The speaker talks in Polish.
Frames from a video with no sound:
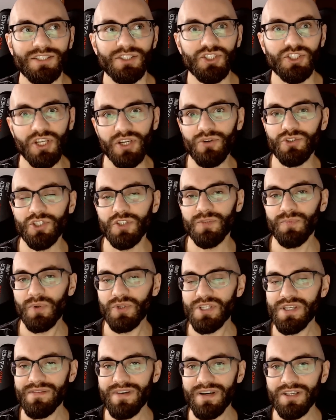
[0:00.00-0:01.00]
Czego się
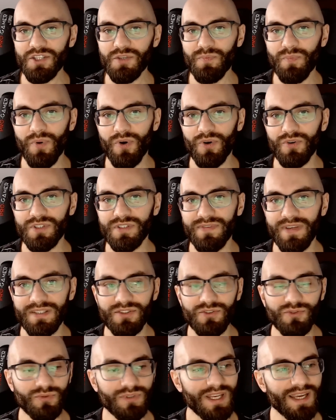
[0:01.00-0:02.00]
spodziewać po
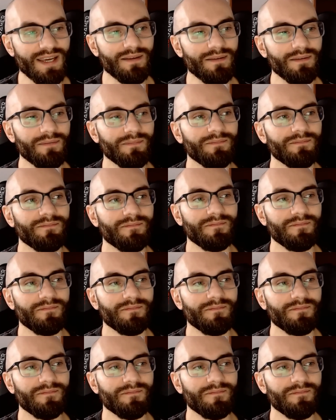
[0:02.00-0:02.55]
zwiastunie?